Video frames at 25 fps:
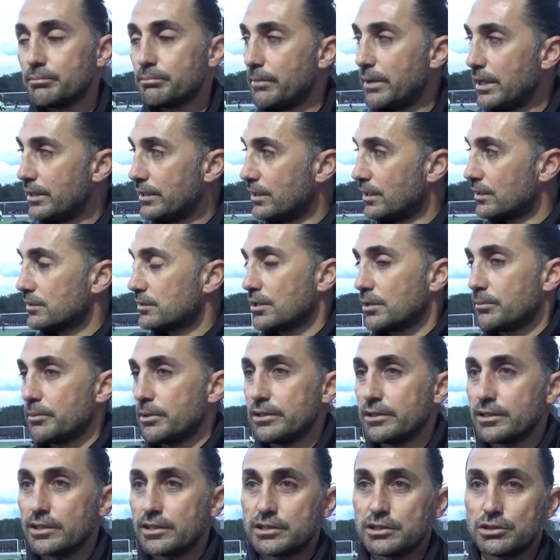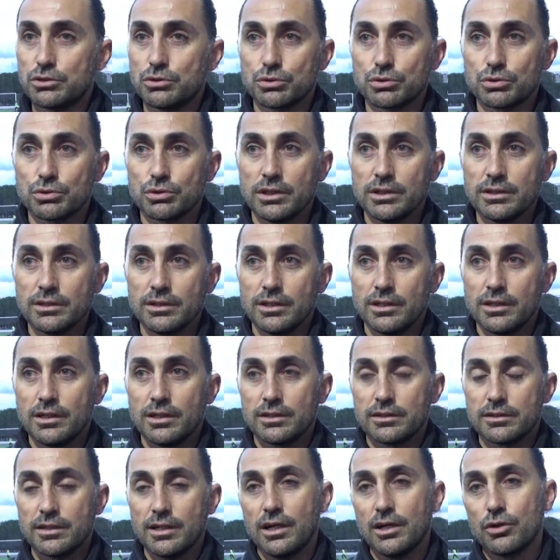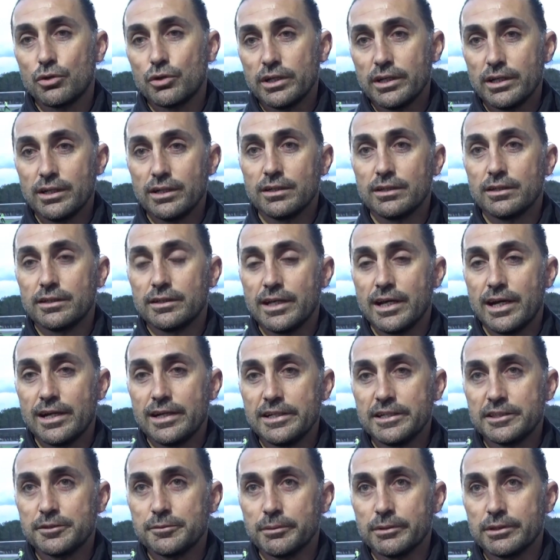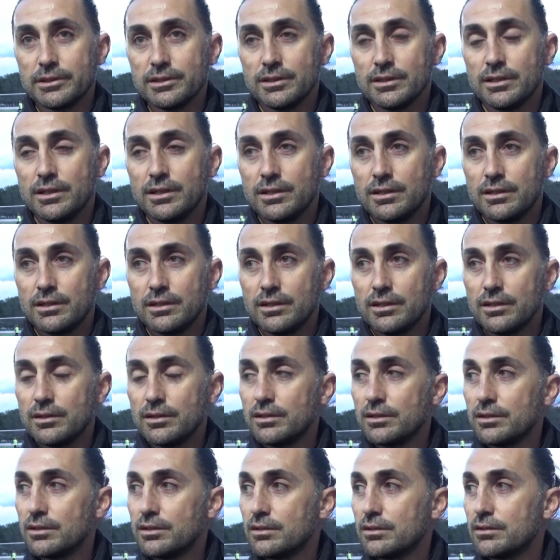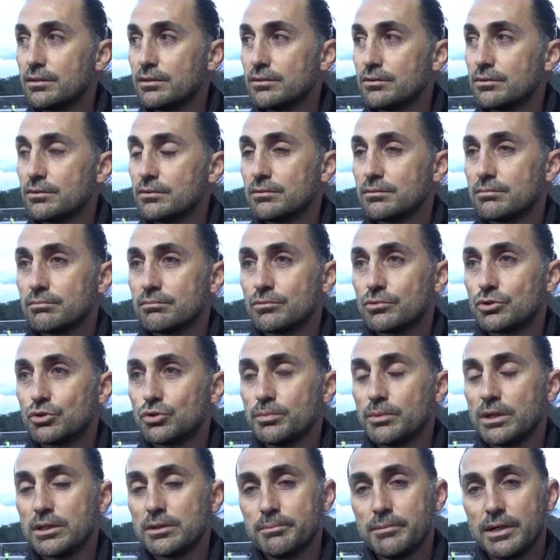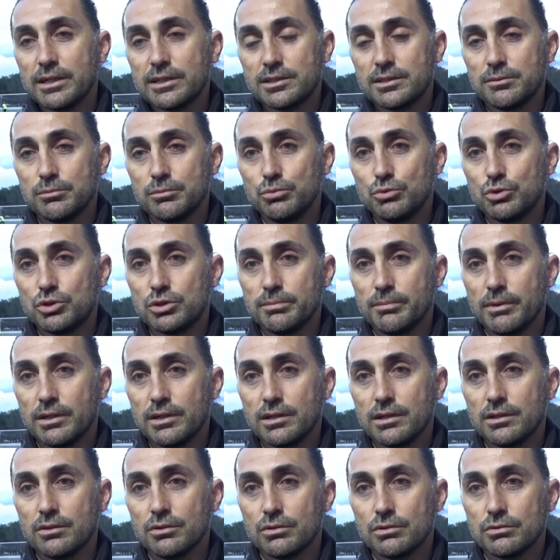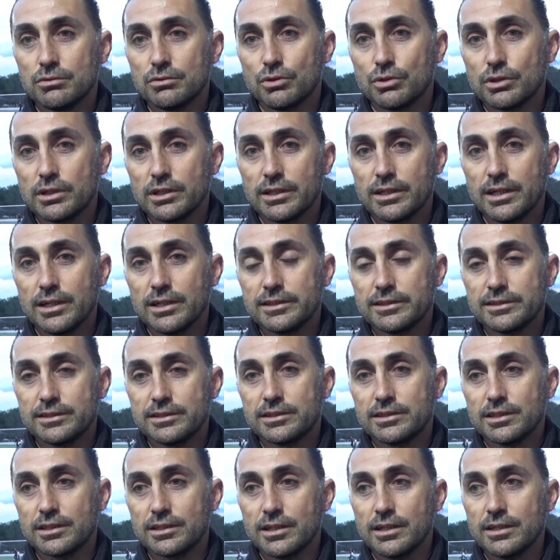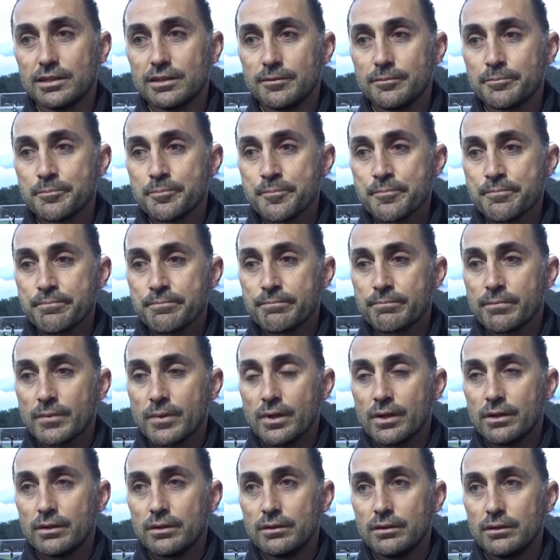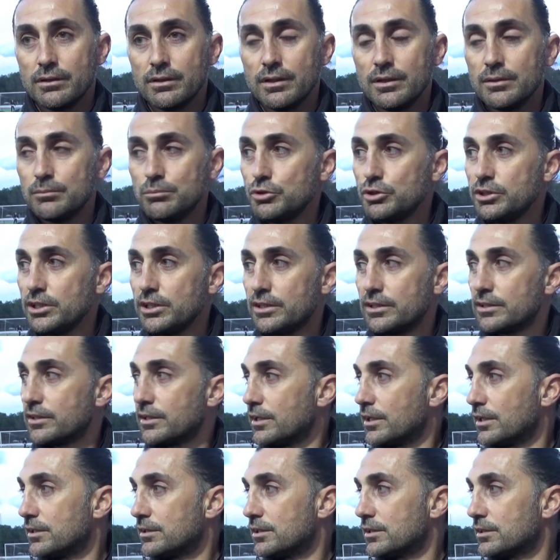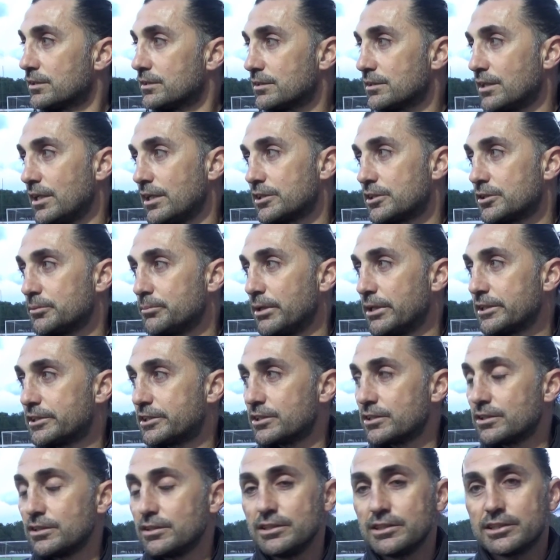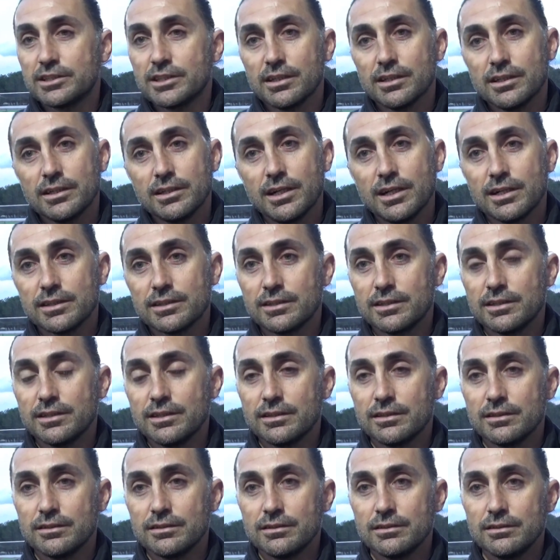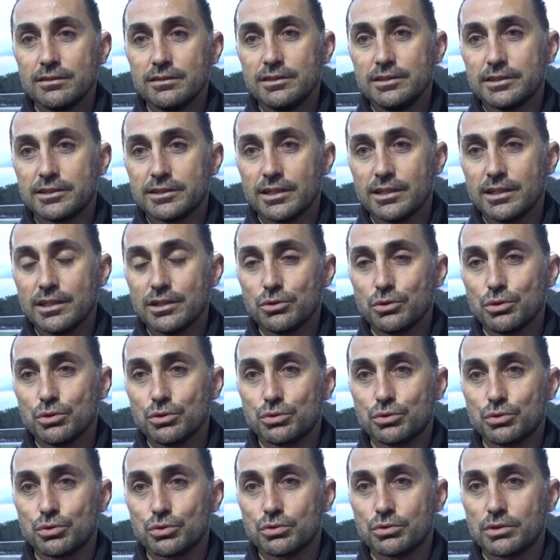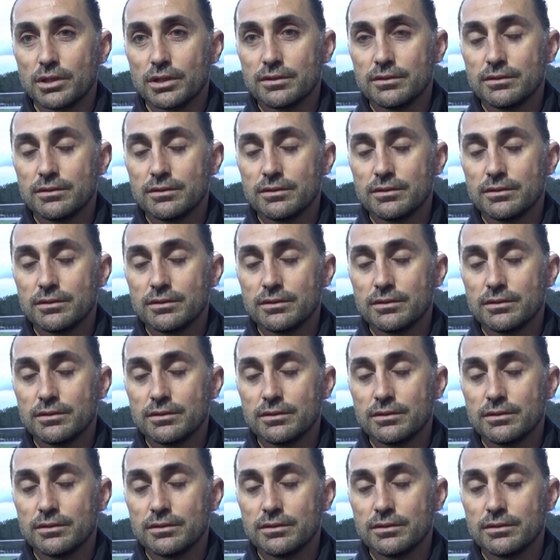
Benle antrenmanlara çıkıyor şu an. Daha oraya yerleşmedi. Ee, Şubat, Mart gibi büyük ihtimalle onu da oraya yerleştirecekler. Ee, bu şekilde yani Yağız'ın gelişimi açık. İnşallah ileride de iyi şeyler görürüz çocuklar.